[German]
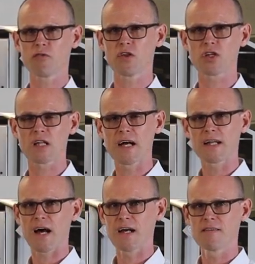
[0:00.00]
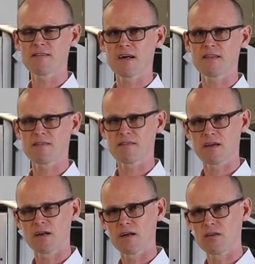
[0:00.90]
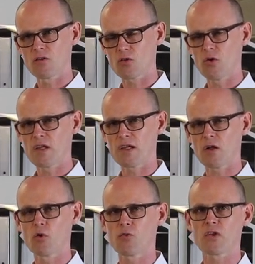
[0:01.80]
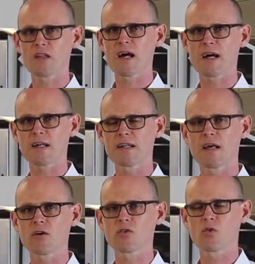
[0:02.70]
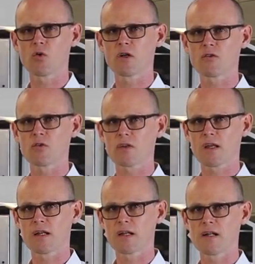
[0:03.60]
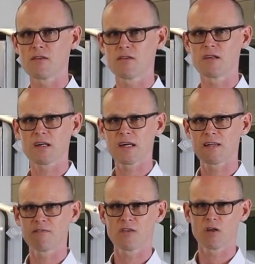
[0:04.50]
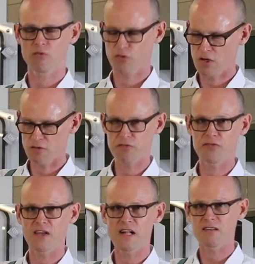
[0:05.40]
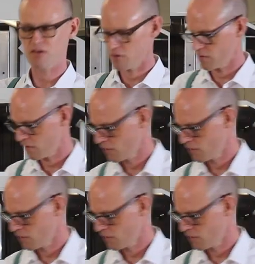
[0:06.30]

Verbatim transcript: ist da der Ansatz, solche luftgetragenen Aerosole zu trennen. Also hier reden wir von Filtern.